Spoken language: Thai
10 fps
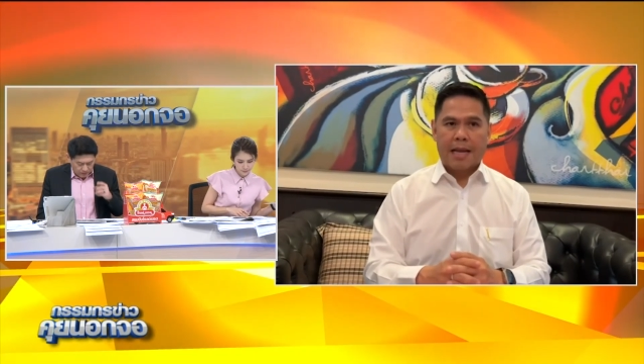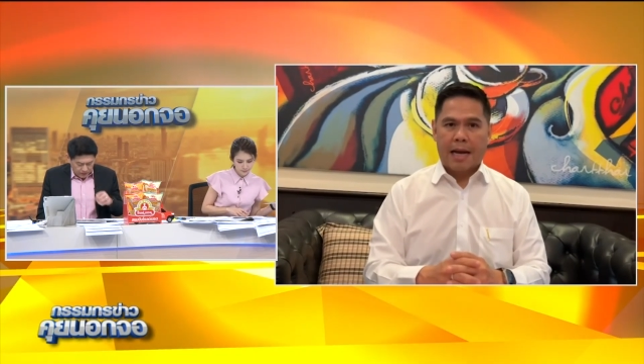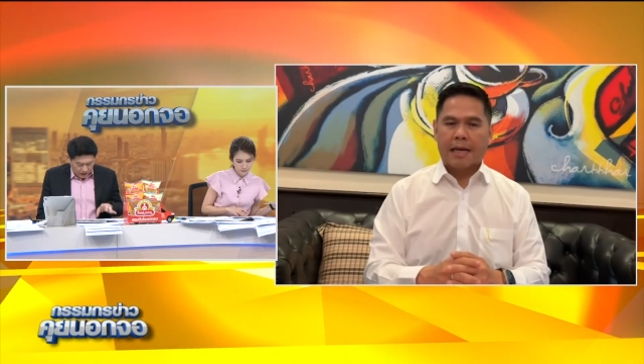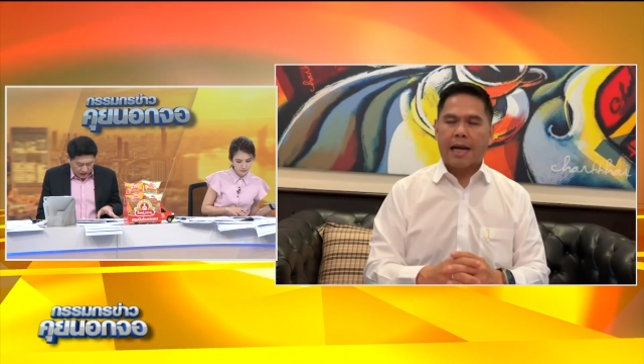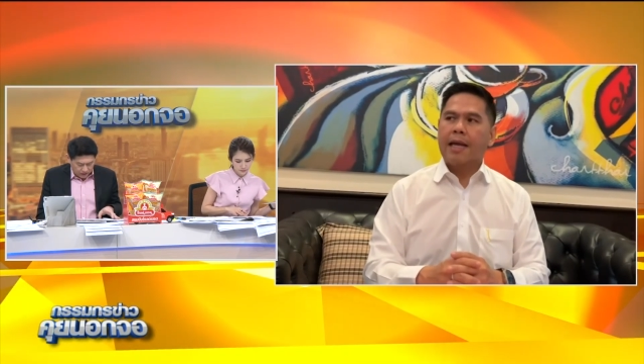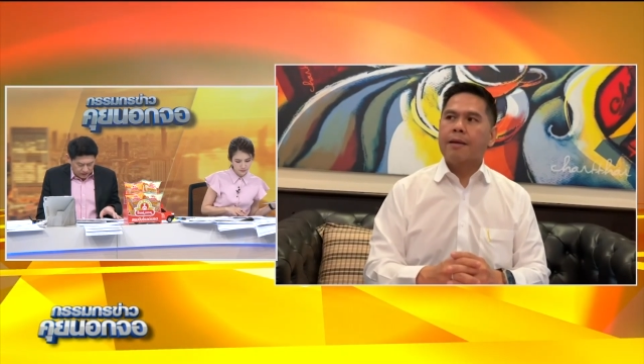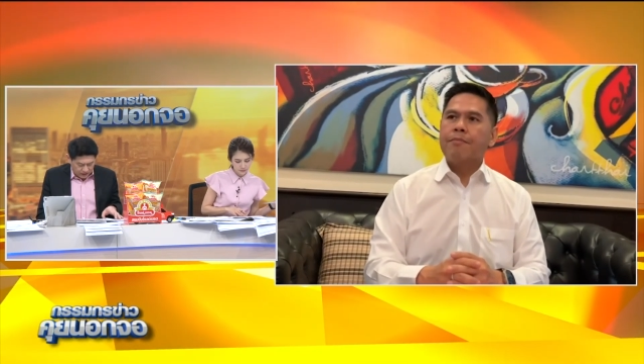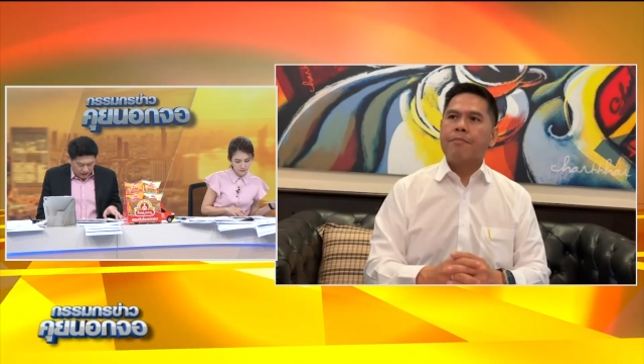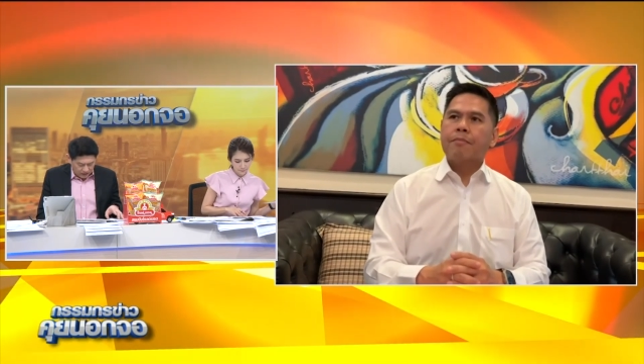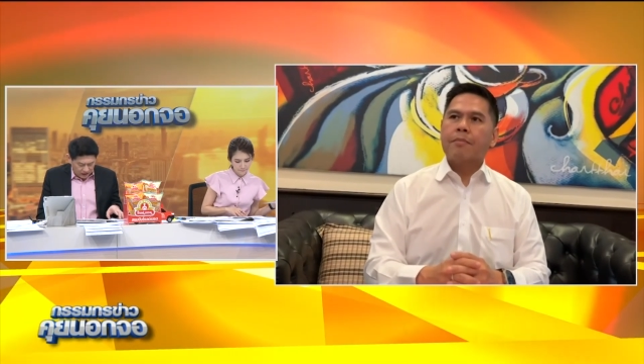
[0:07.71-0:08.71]
เพื่อหารือ
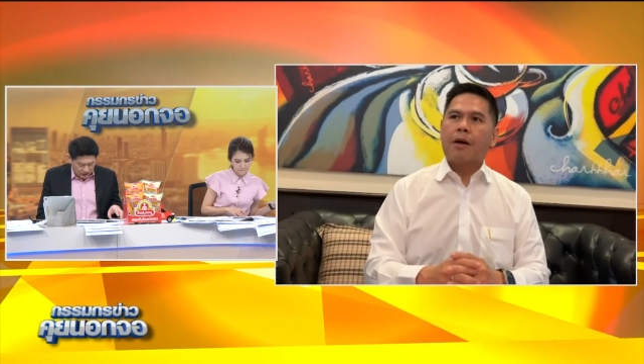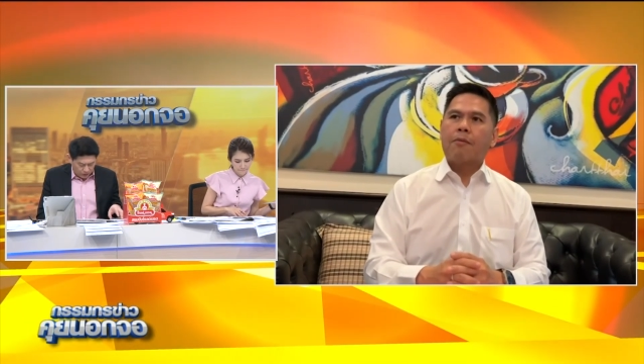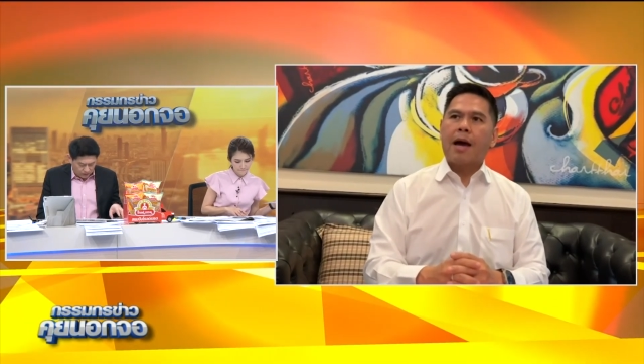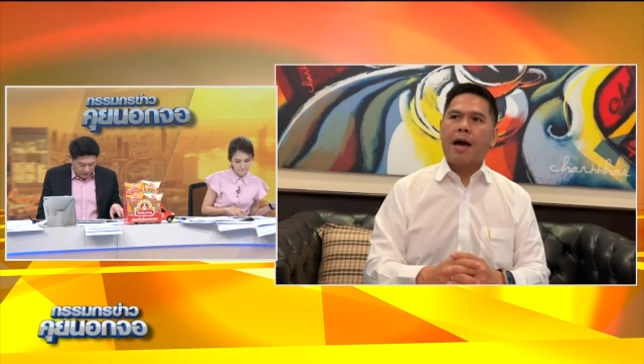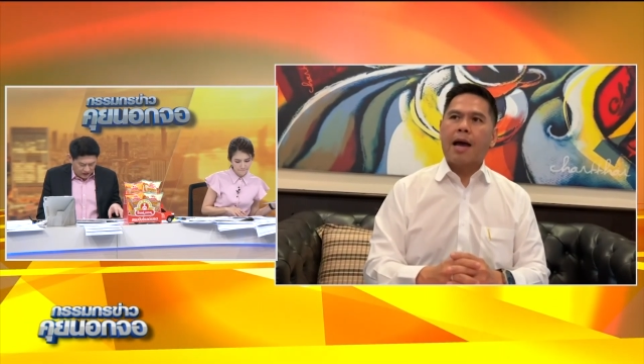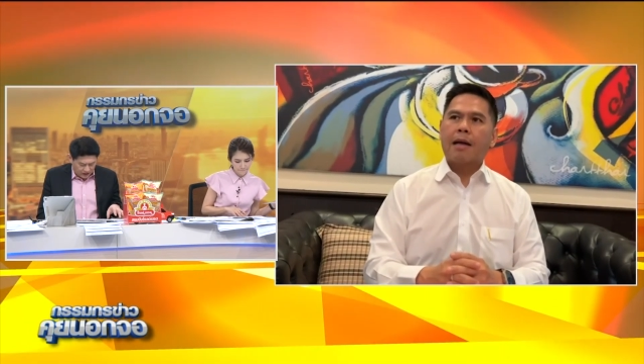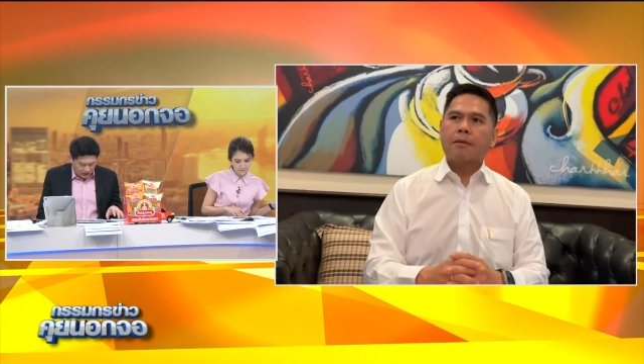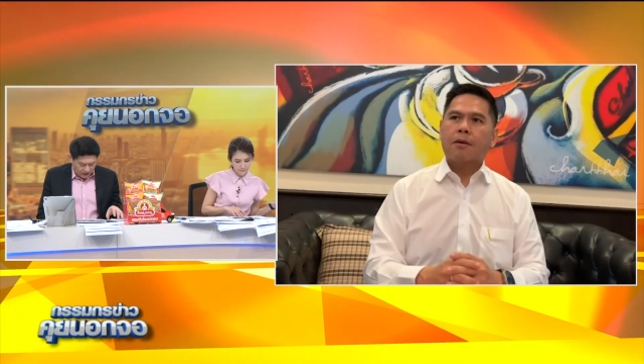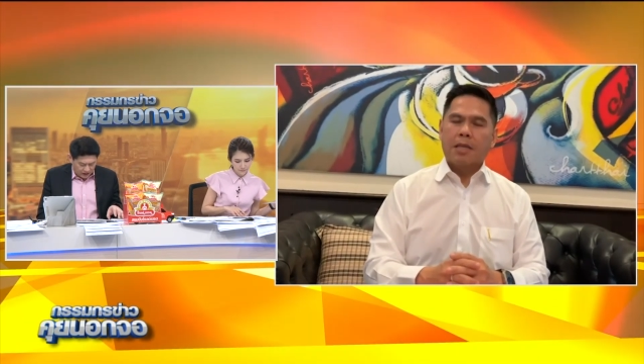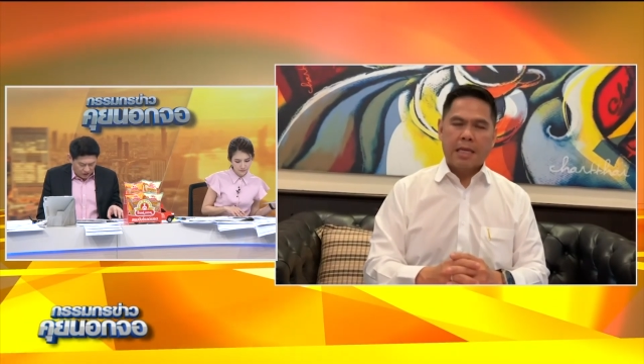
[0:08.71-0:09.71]
แนวทางการลงมติ
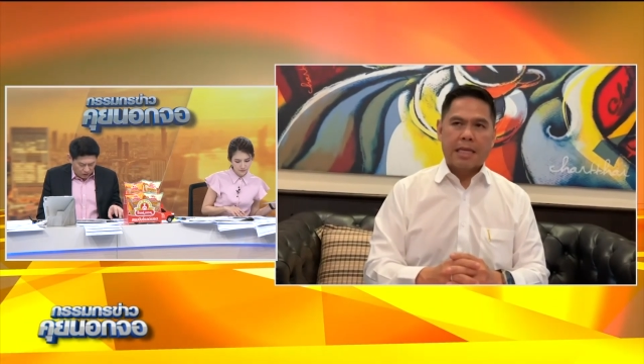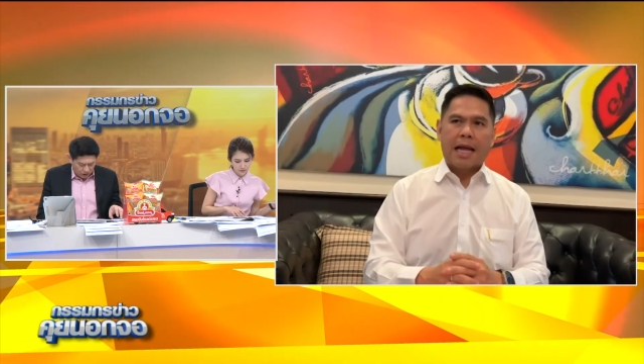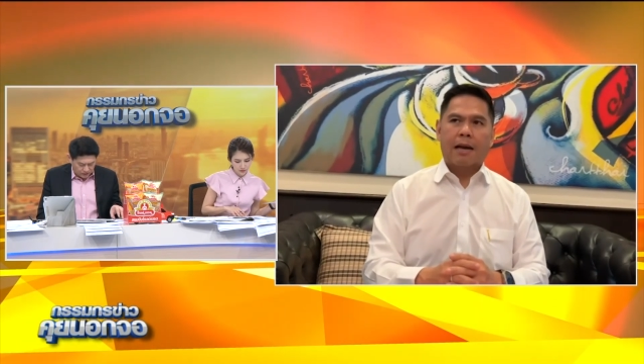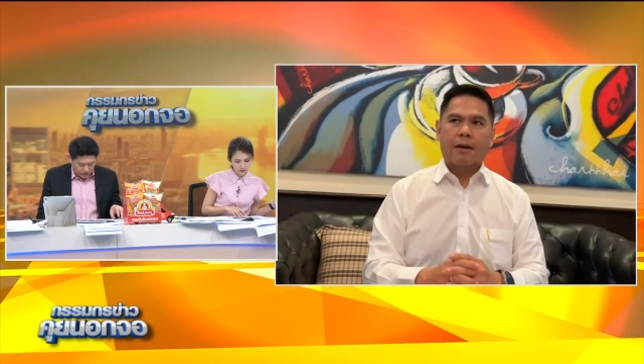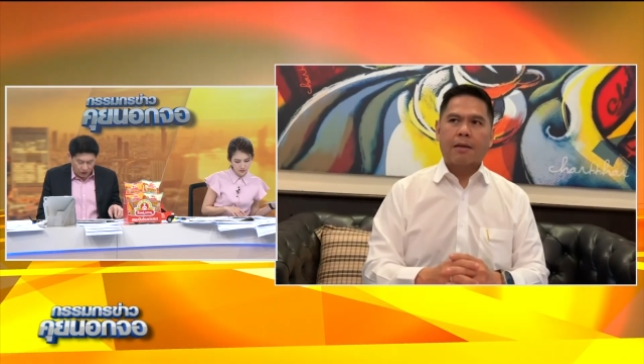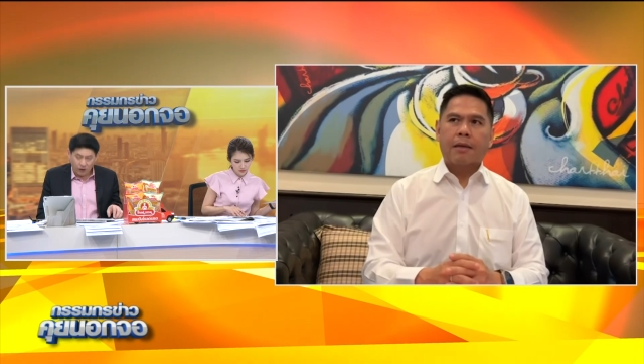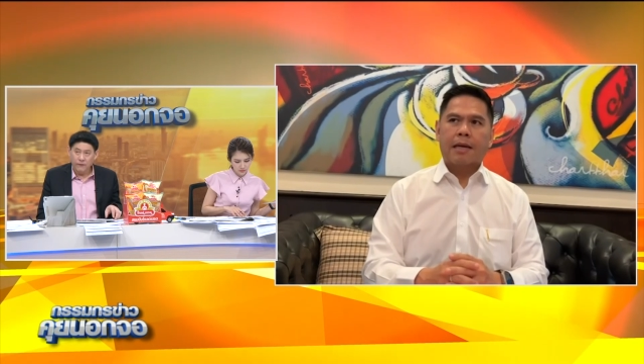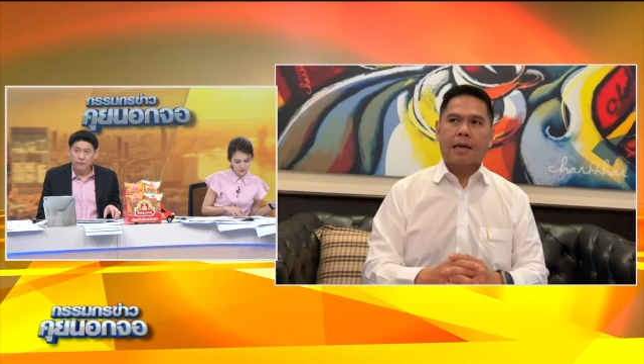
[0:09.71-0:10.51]
เรื่องนายกรอบสอง